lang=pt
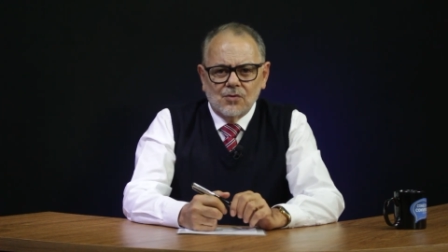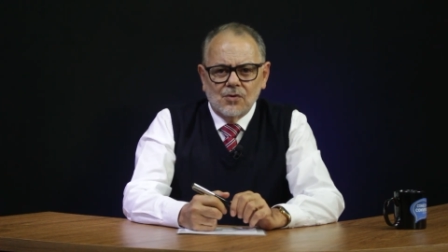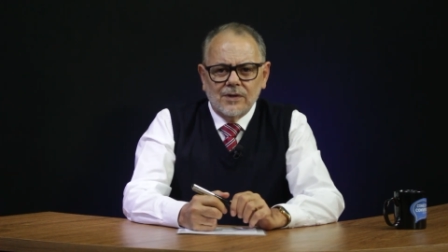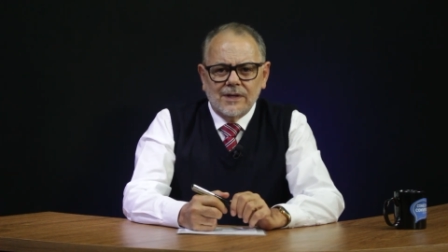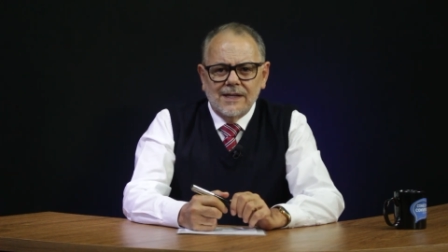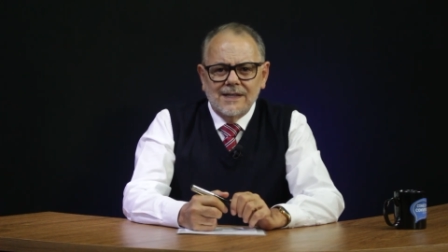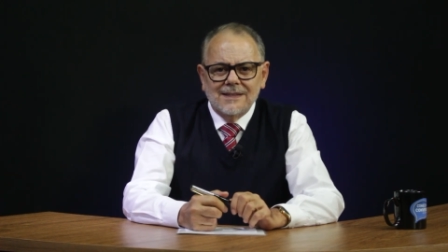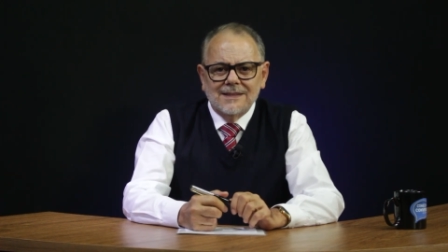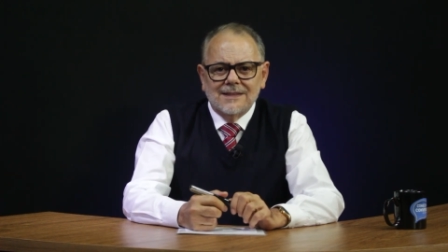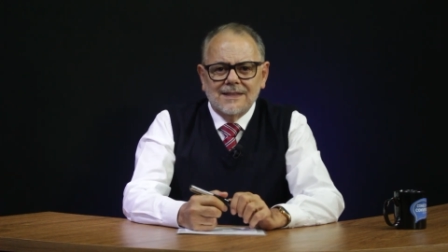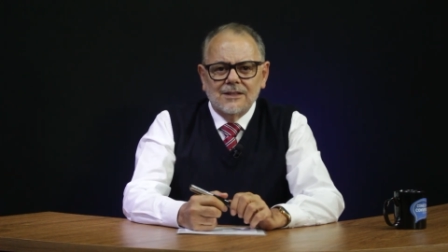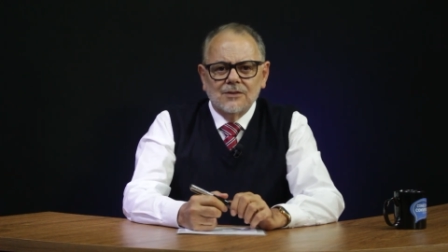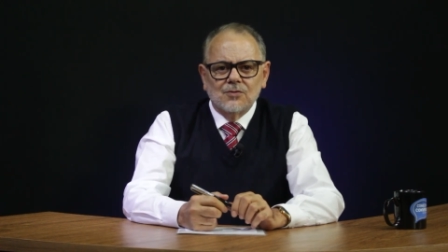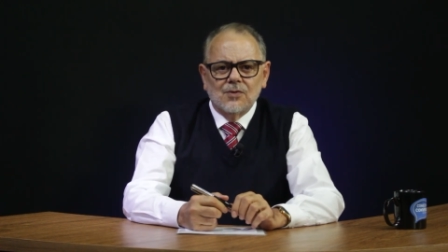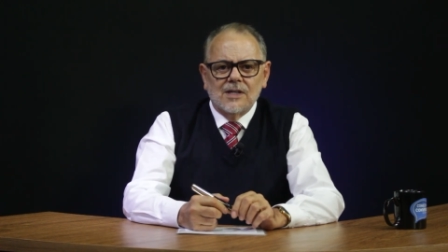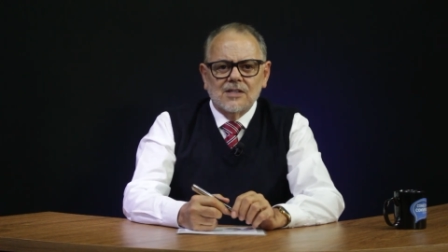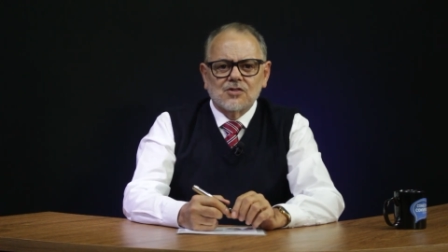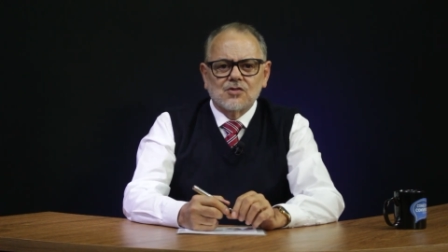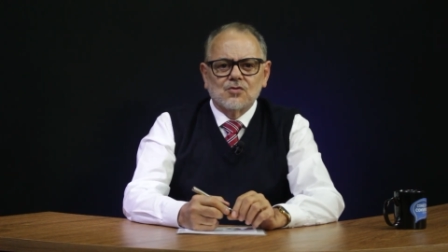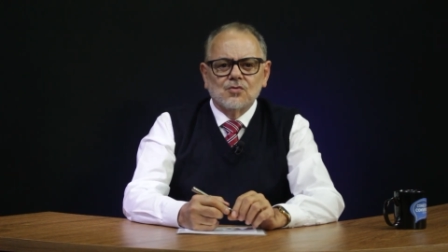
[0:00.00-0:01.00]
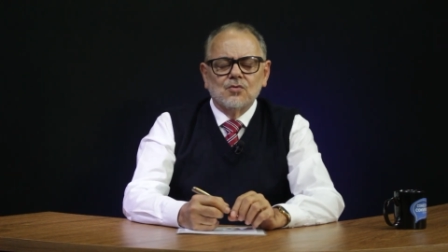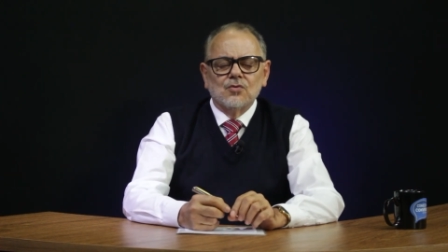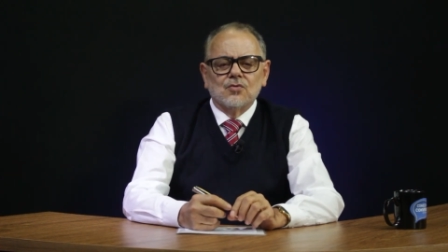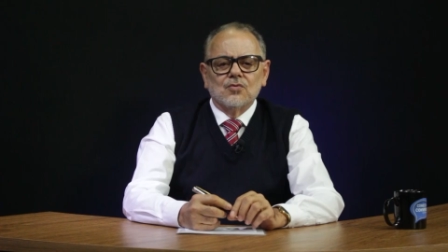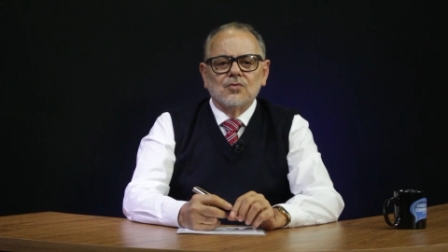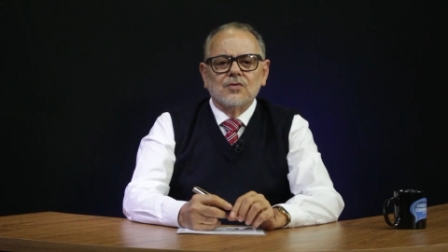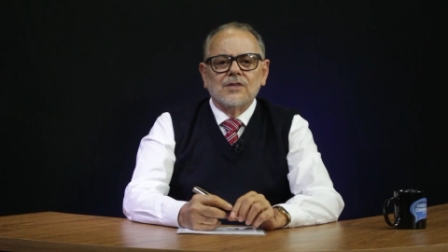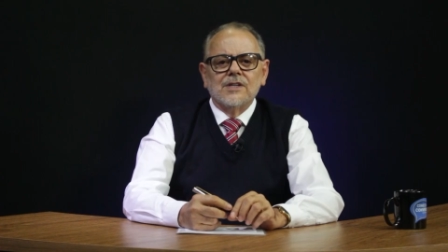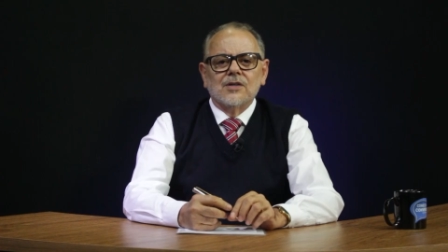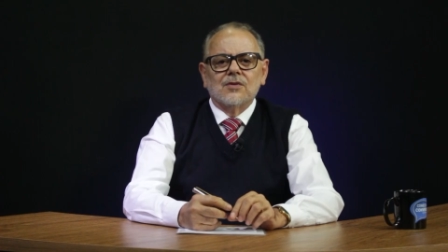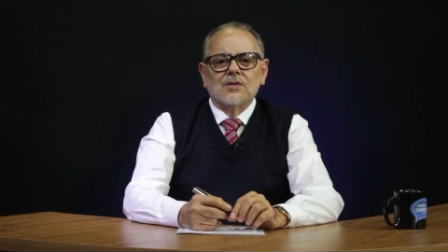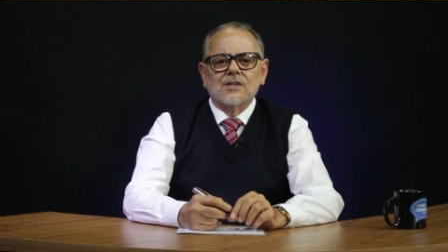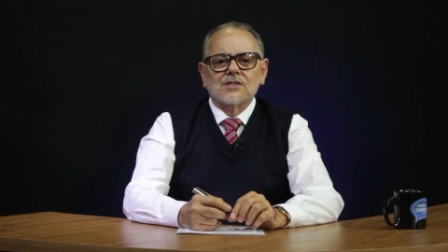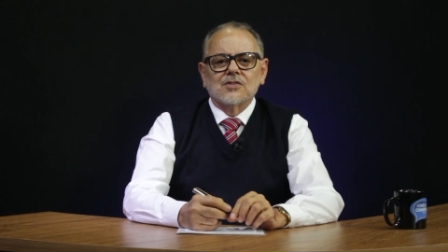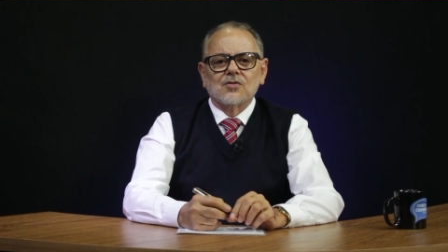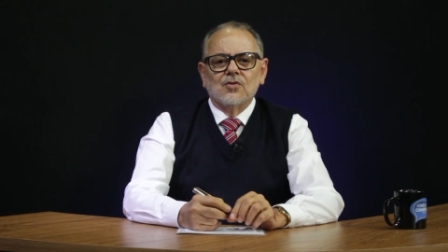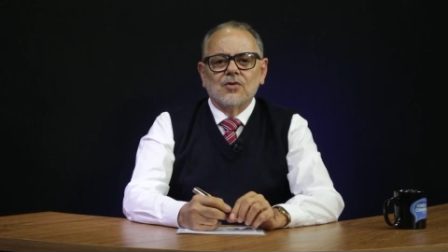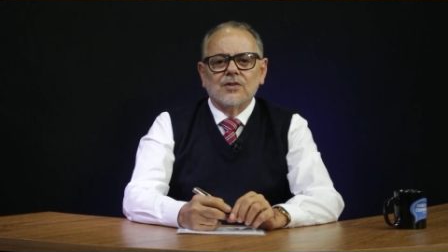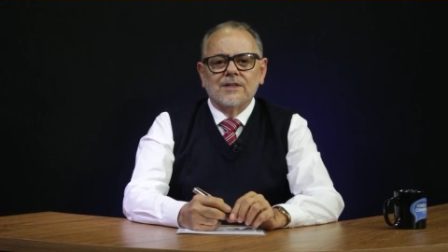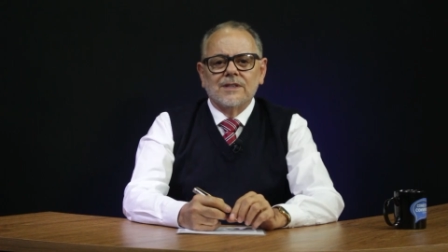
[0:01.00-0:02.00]
com quem entende do assunto,
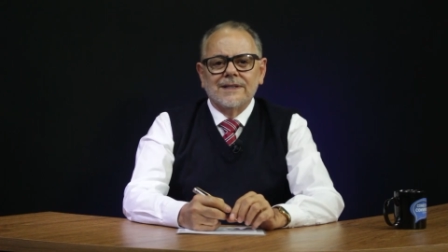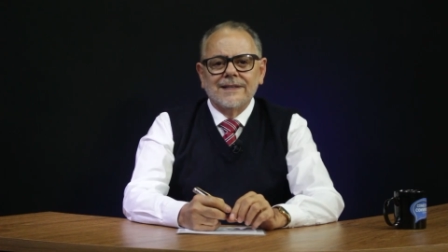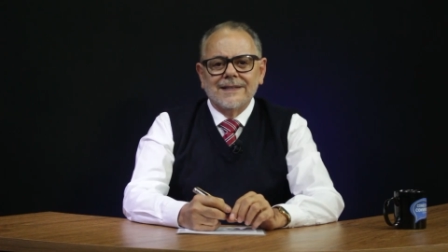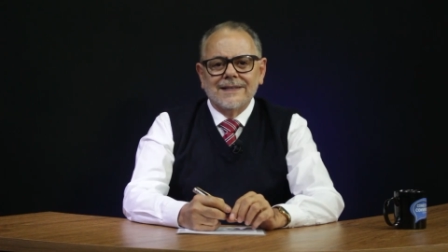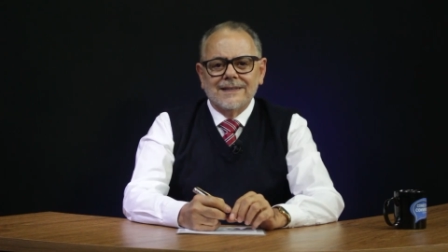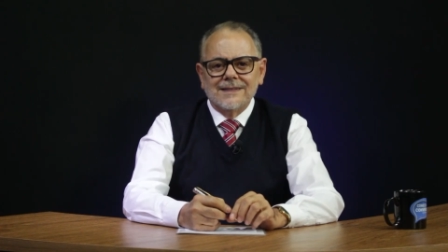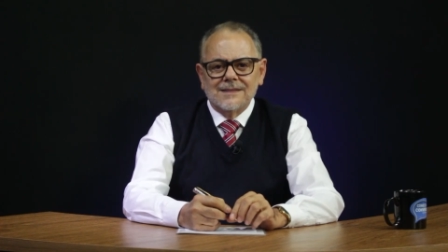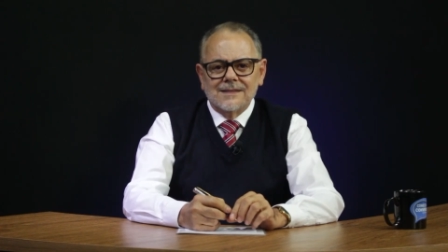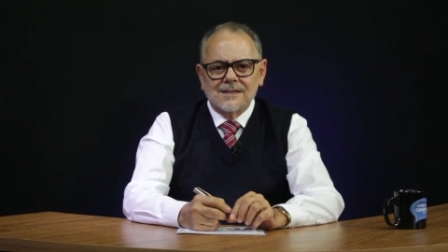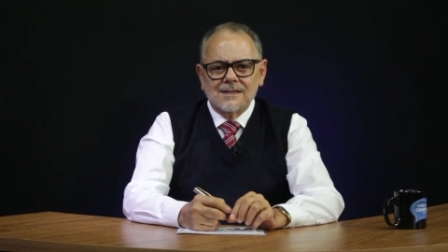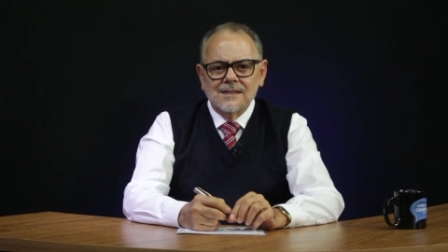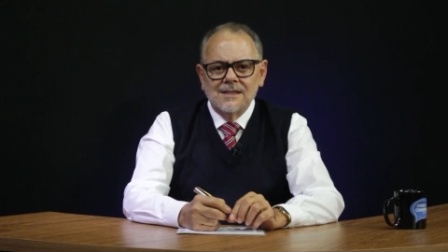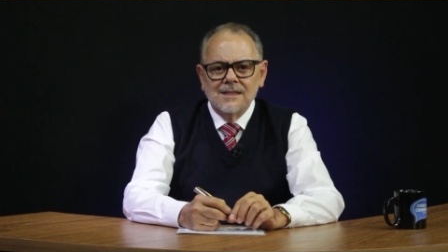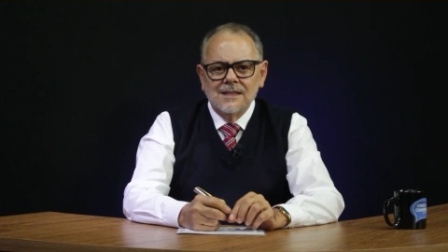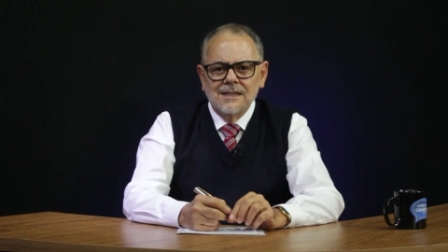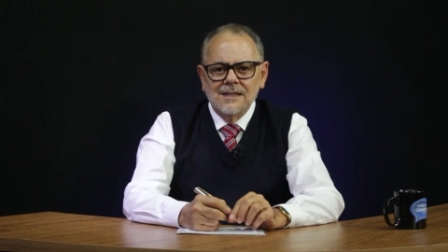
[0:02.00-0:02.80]
Nicolas Rodrigues.